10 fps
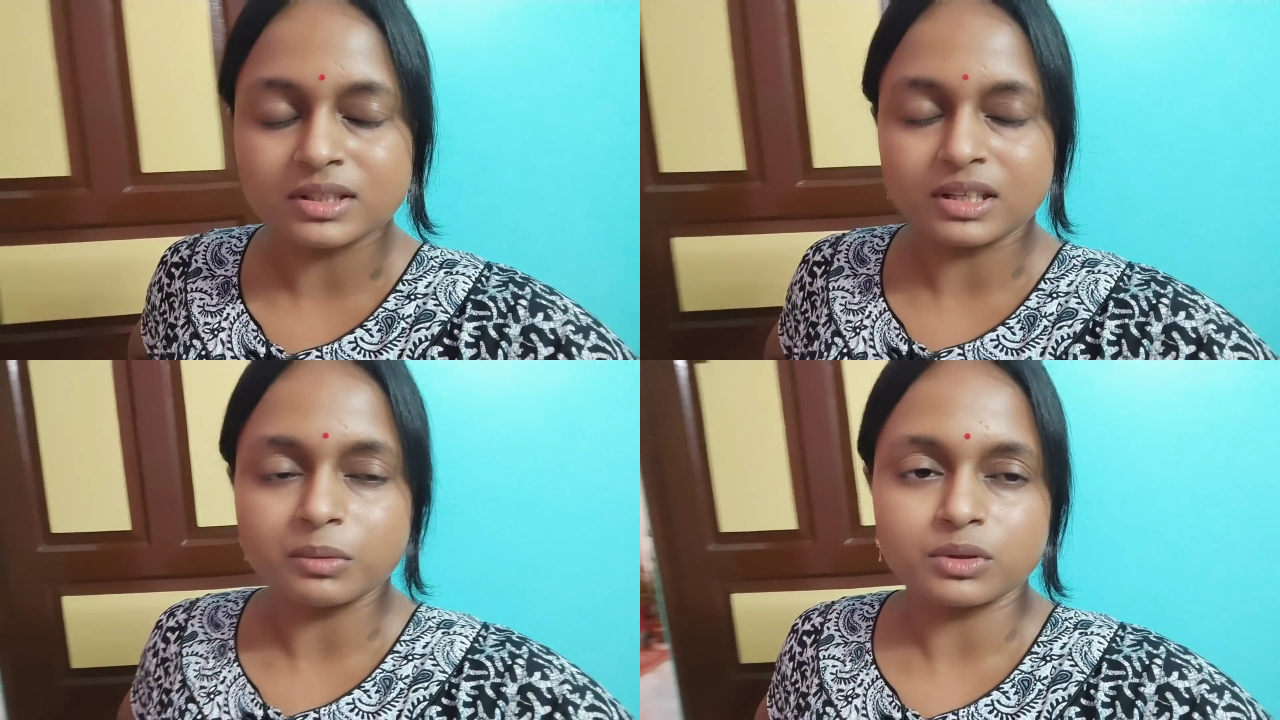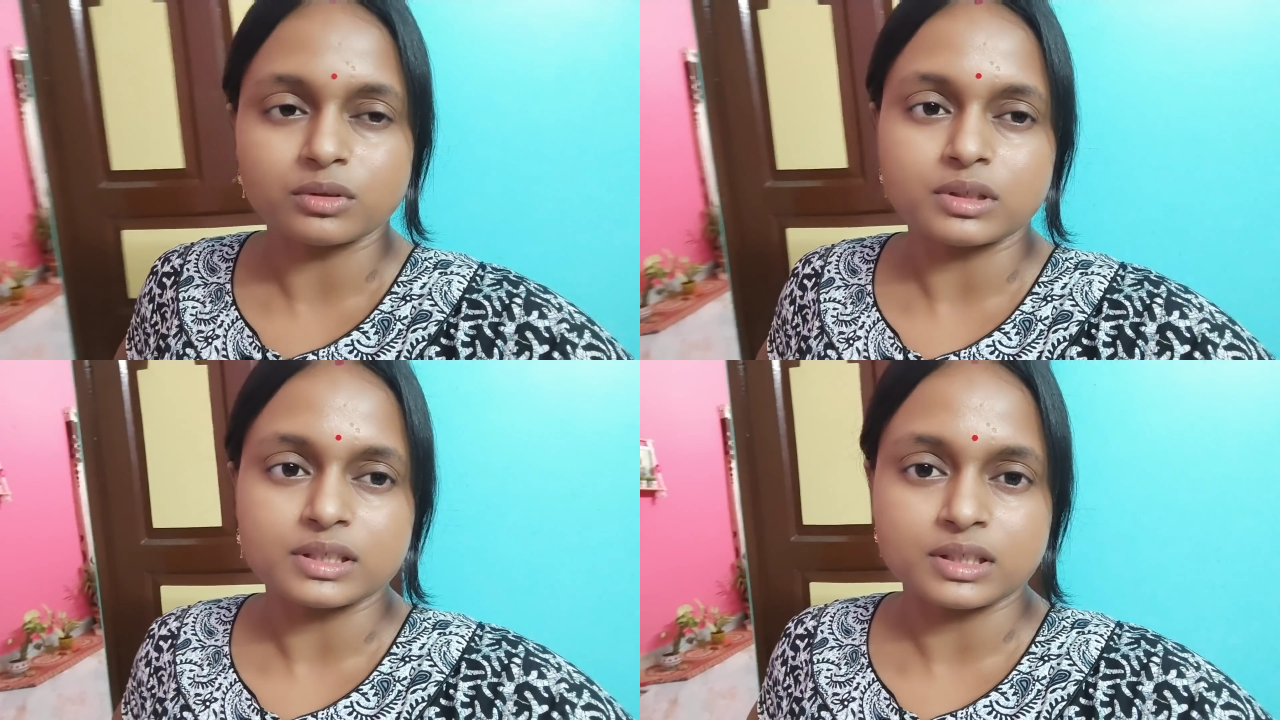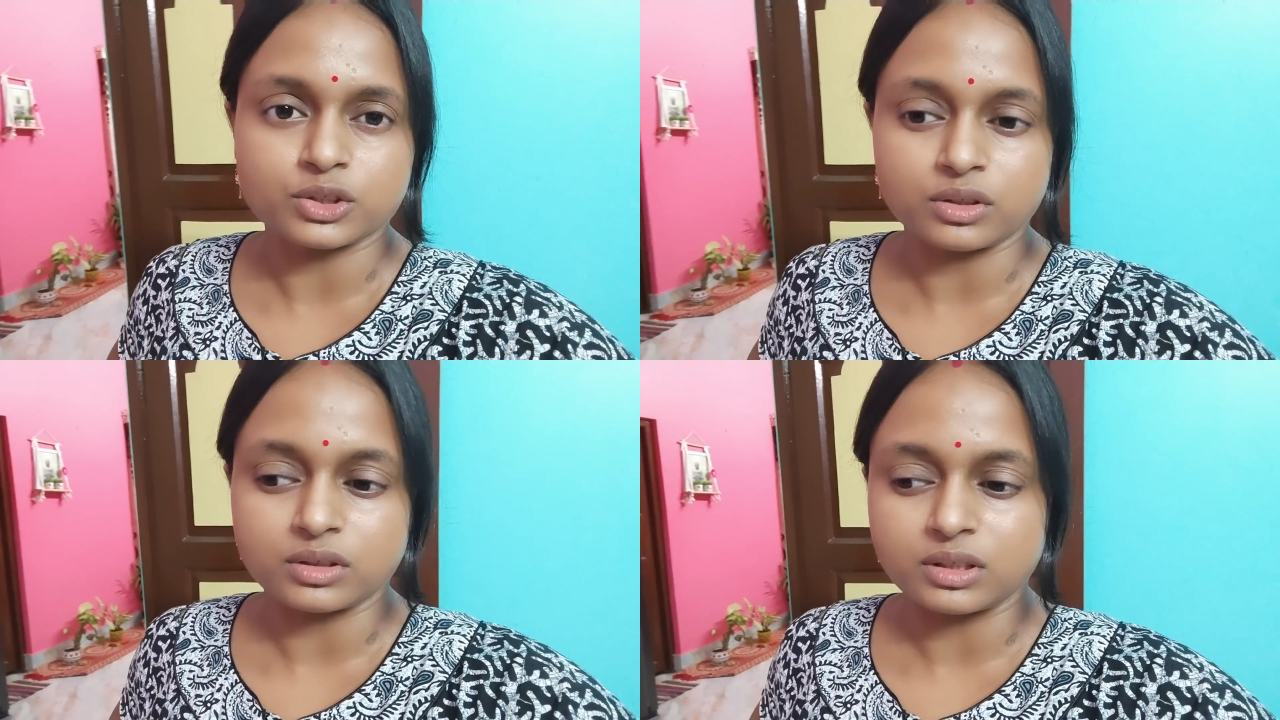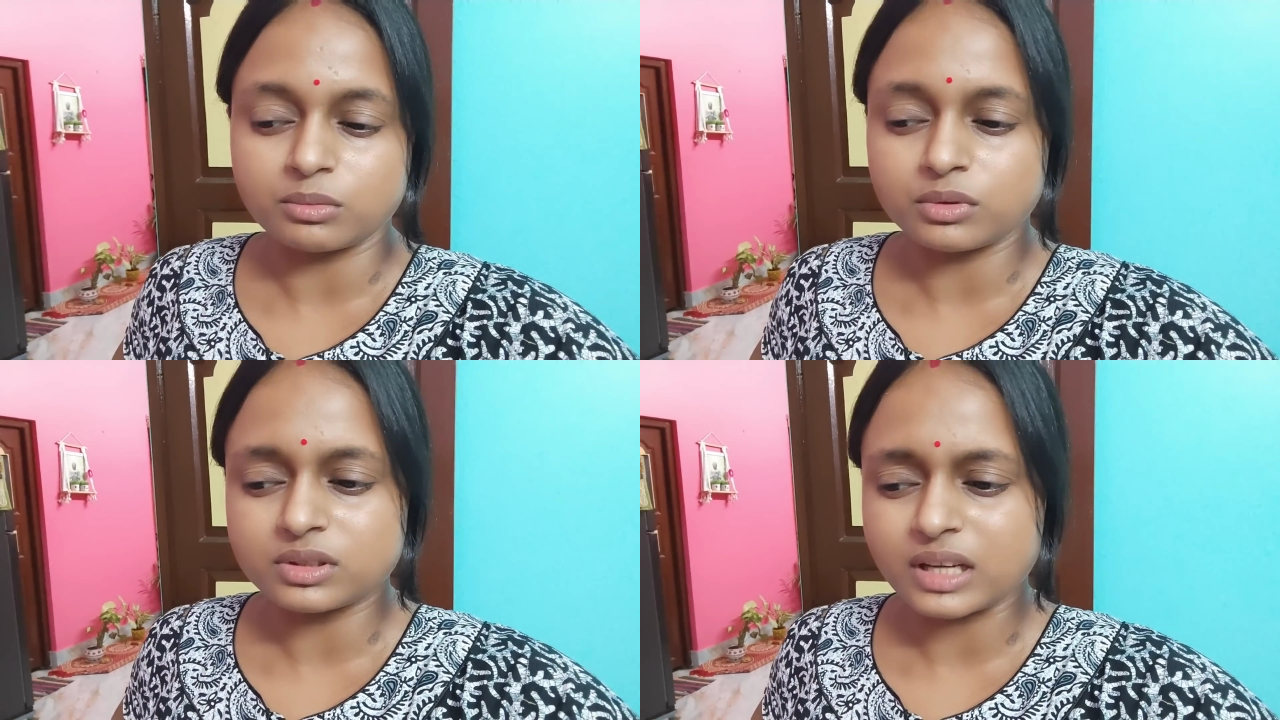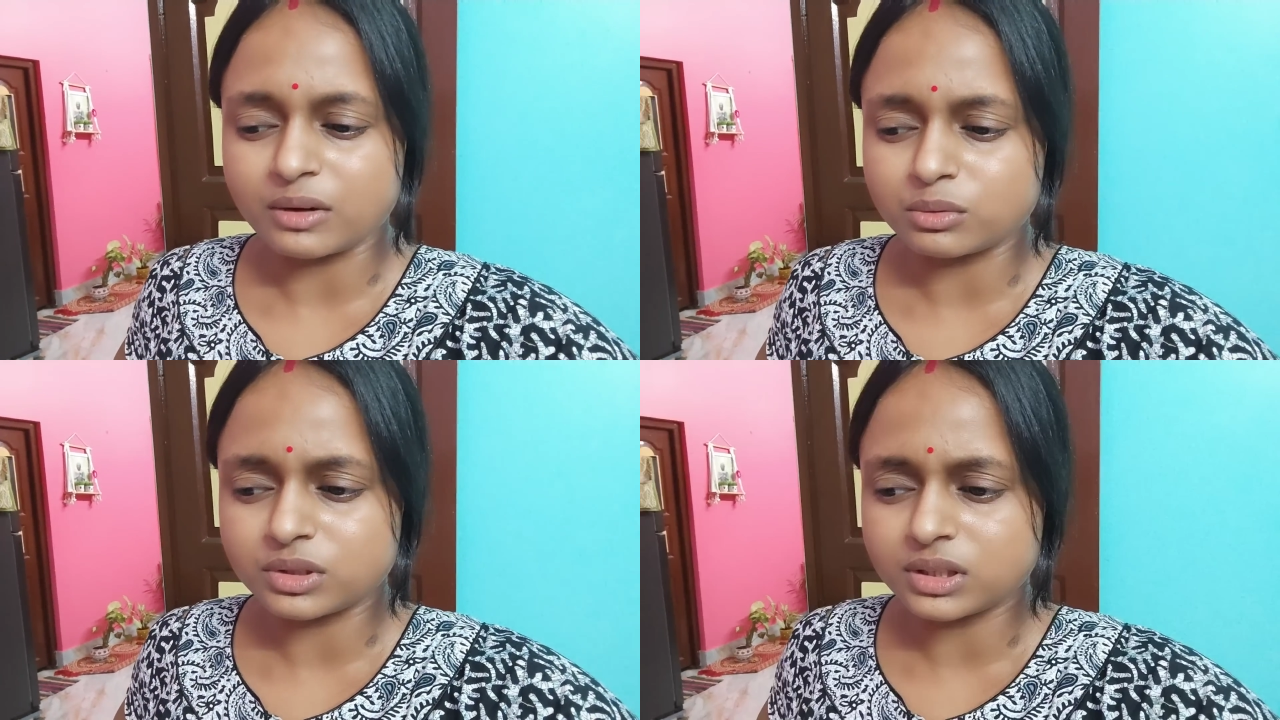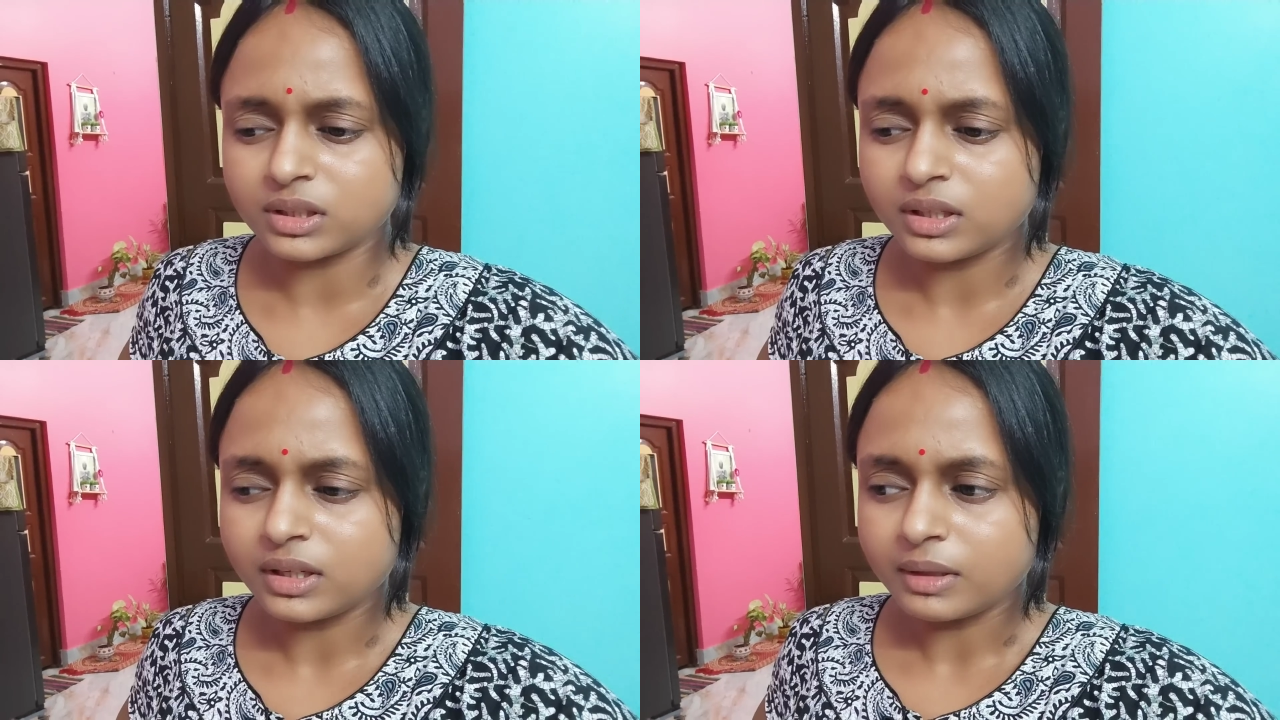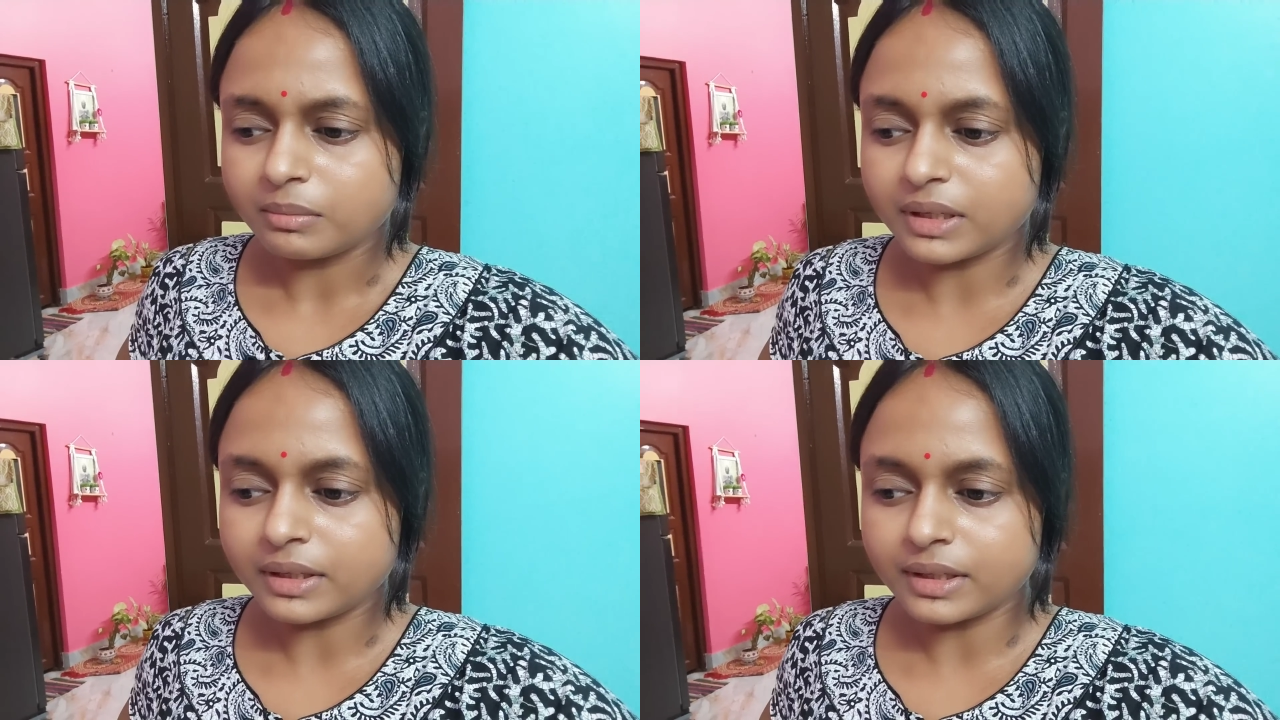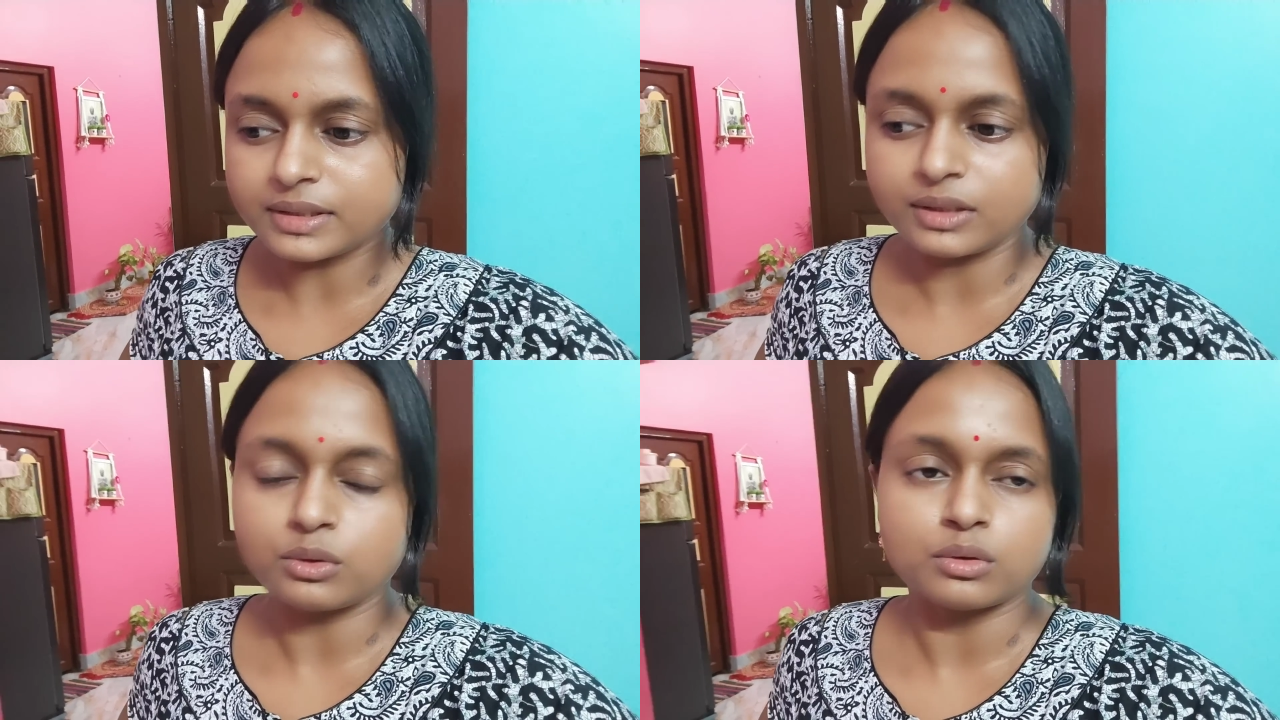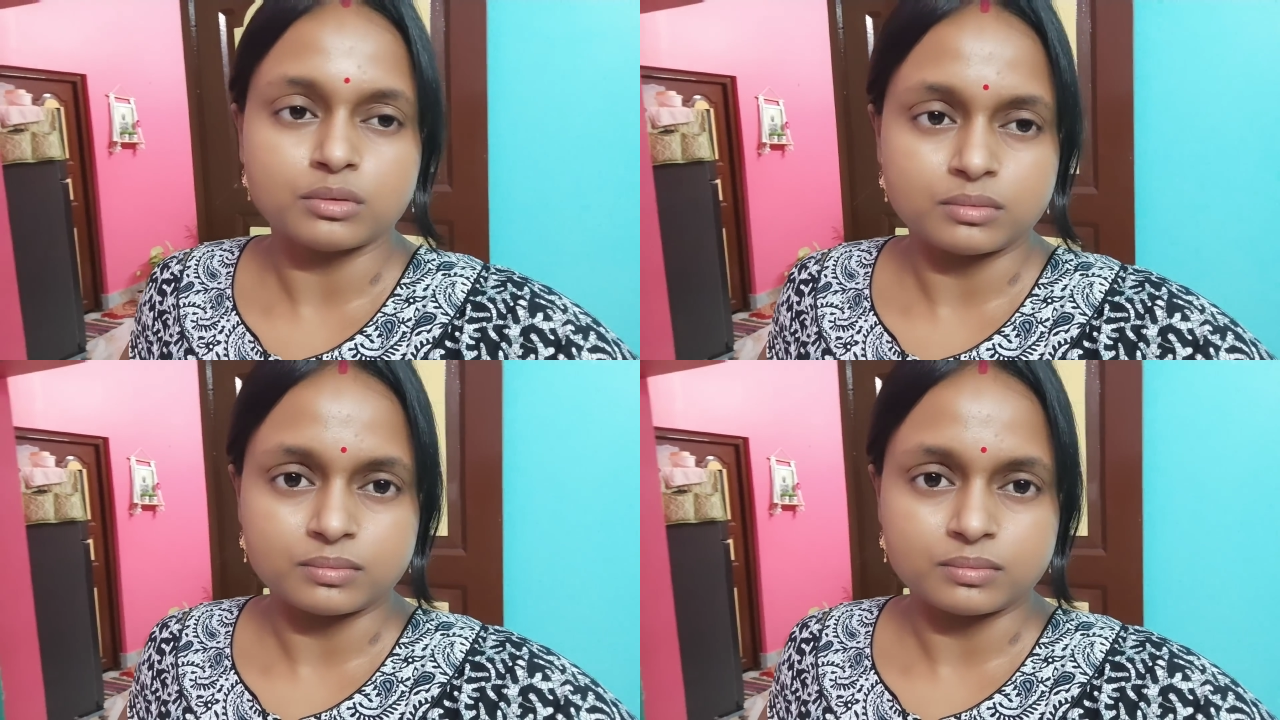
ইচ্ছা মতো নিজেদের সন্তানের মতো যা খুশি মানে আর কি যেগুলো